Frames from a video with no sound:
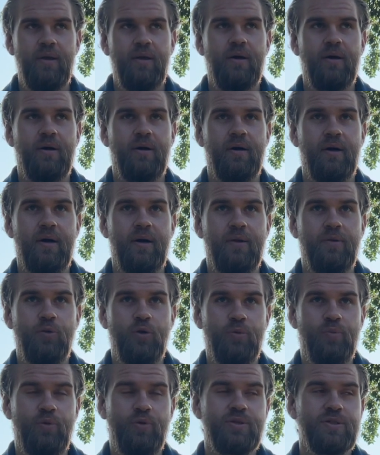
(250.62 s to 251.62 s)
А, ну
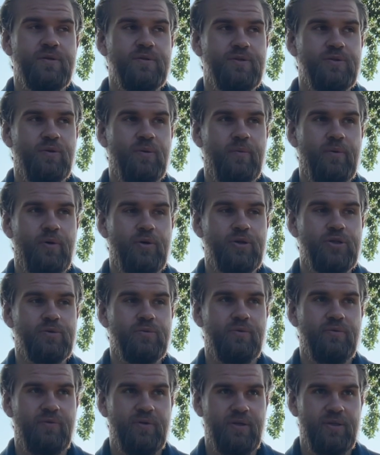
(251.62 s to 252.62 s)
и плюс ко всему
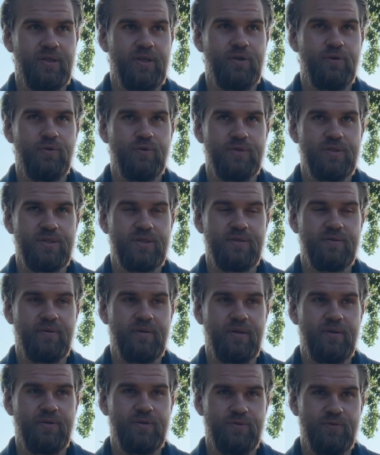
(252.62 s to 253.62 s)
прочему, вы тренируете
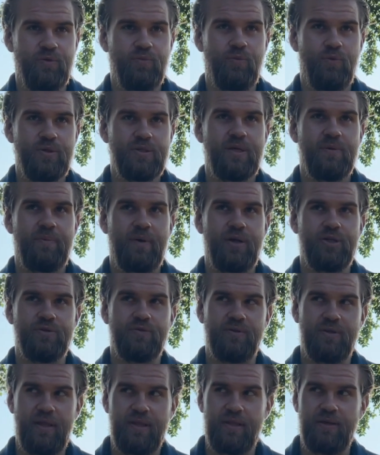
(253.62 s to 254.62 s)
свой, свой мозг, опять же,
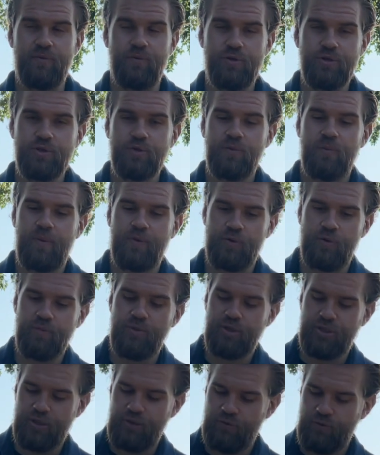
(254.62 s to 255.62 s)
для того, чтобы потом
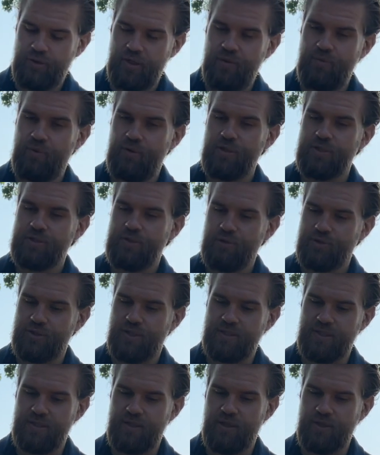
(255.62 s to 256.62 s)
решать другие более
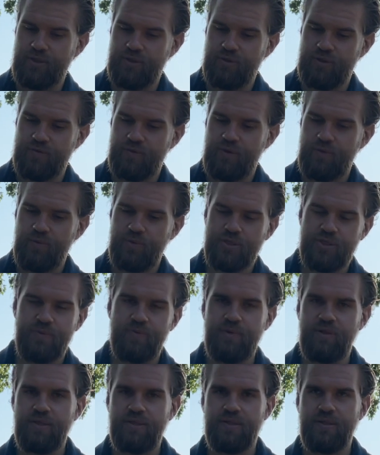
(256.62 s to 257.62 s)
сложные задачи. То есть вы не можете
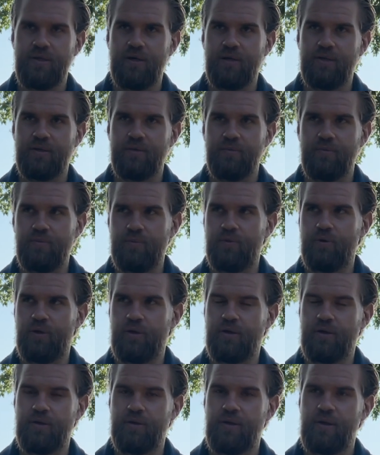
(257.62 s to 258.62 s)
перейти от
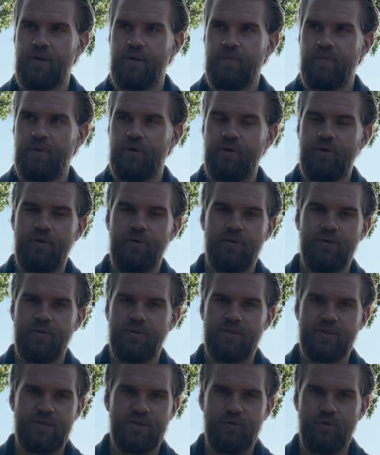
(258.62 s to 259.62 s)
более
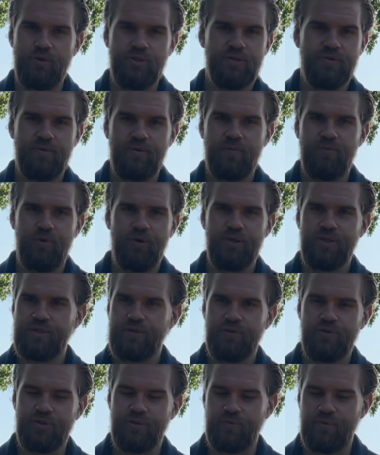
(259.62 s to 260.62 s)
э, сложного к более
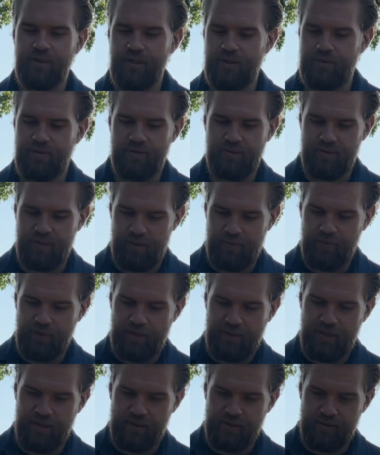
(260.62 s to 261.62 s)
сложному. Нет,
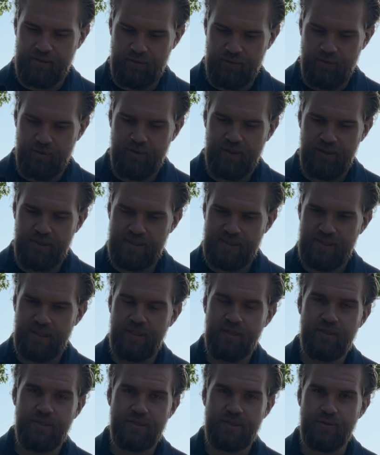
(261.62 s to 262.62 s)
работает так. Легкое,
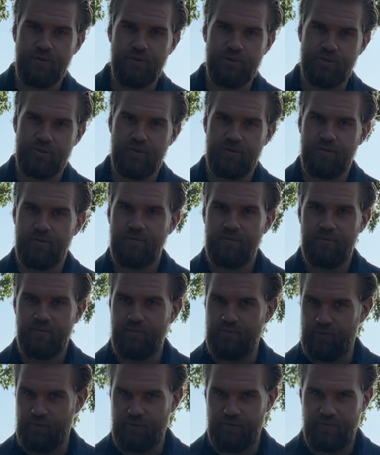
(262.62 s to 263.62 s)
среднее, сложное.
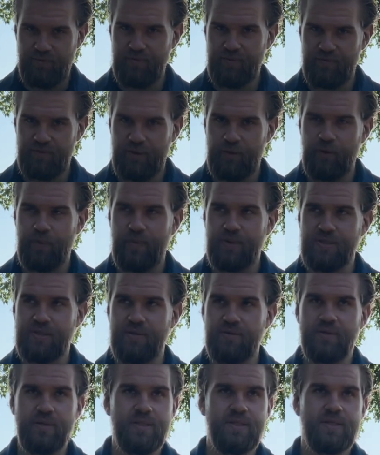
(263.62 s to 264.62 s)
Вот именно в такой
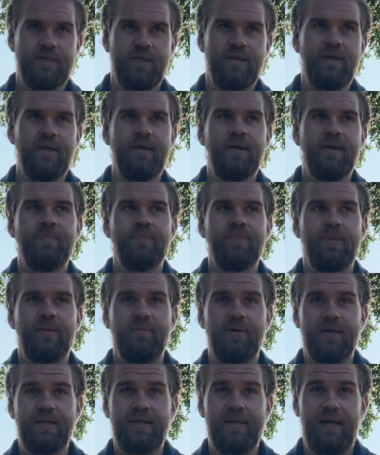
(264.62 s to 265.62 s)
последовательности.
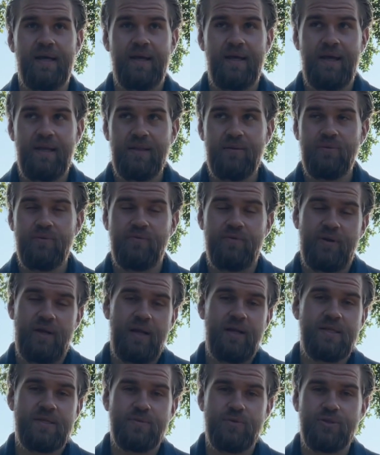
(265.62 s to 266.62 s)
Благодаря этому вы
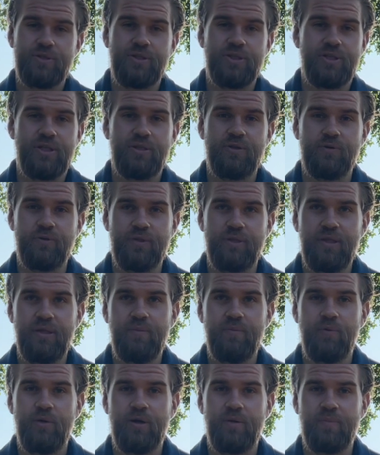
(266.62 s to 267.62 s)
реально сможете решать другие,
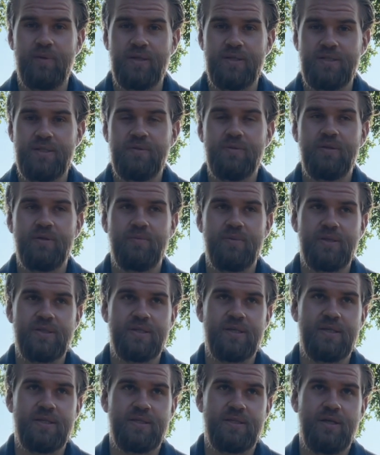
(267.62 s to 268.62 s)
более противные,
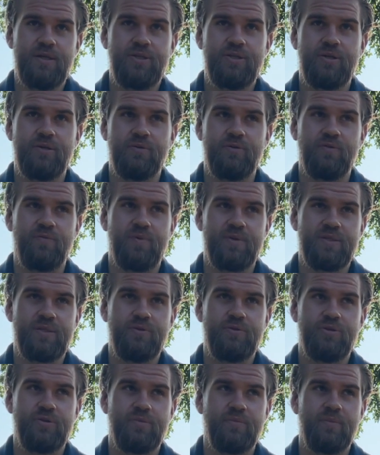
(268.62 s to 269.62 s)
мерзкие задачи, которые в
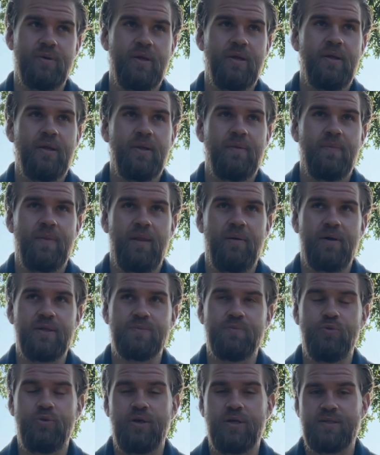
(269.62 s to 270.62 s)
последующем для вас
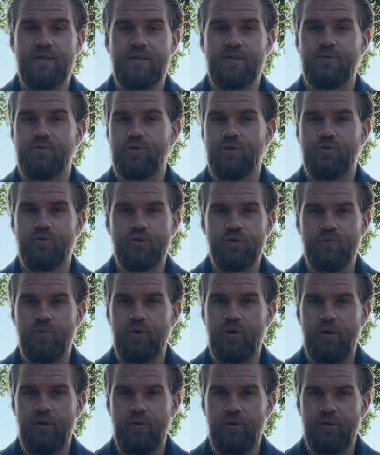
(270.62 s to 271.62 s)
будут казаться уже тоже
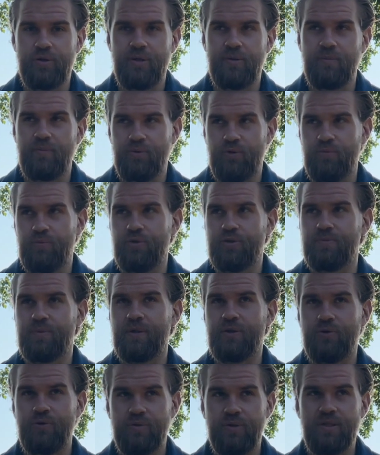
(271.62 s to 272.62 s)
более легкими. Потом будете
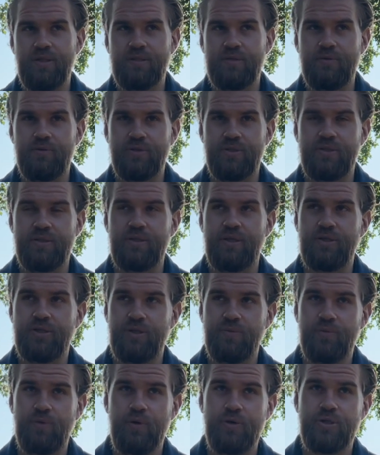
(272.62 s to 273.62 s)
брать другие сложные задачи
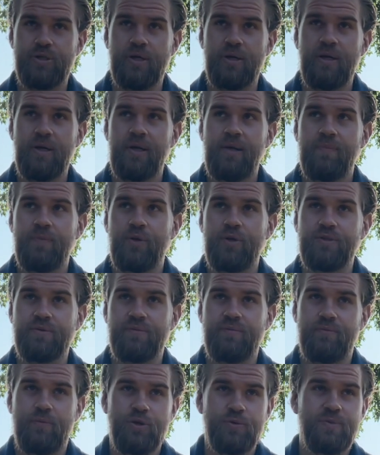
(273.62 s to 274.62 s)
и прочее. То есть,
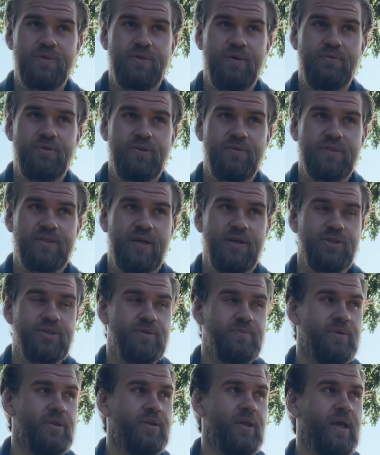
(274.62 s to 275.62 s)
может быть, вообще вы
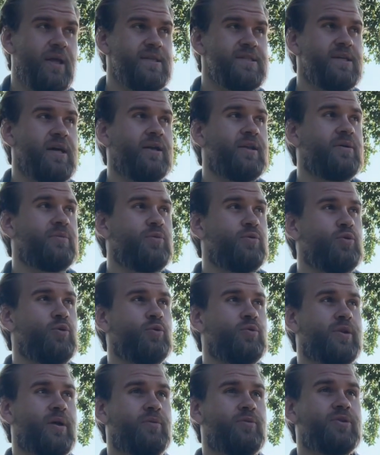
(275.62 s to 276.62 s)
скажете, блин, а если я не
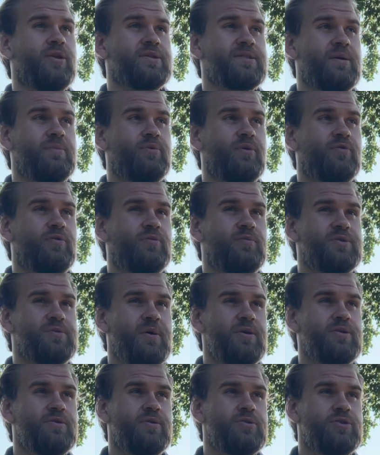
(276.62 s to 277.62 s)
буду, там, вот я сдам профиль
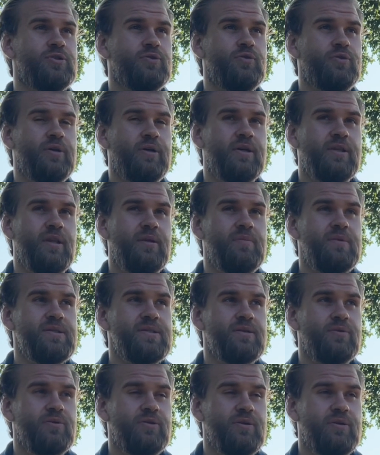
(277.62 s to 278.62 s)
математику, вообще иду на
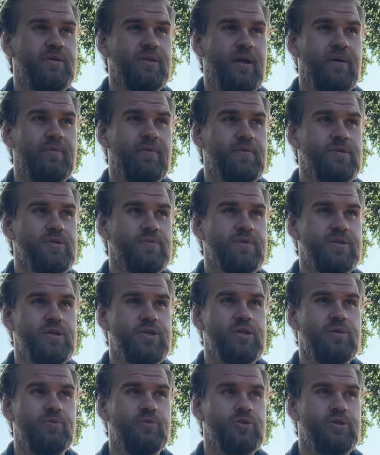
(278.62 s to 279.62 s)
экономиста, вот там вообще мне
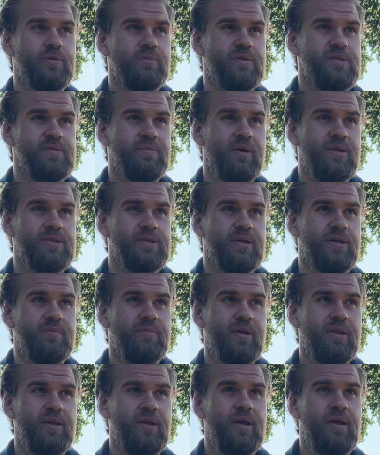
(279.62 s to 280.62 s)
зачем нужна математика, ребят.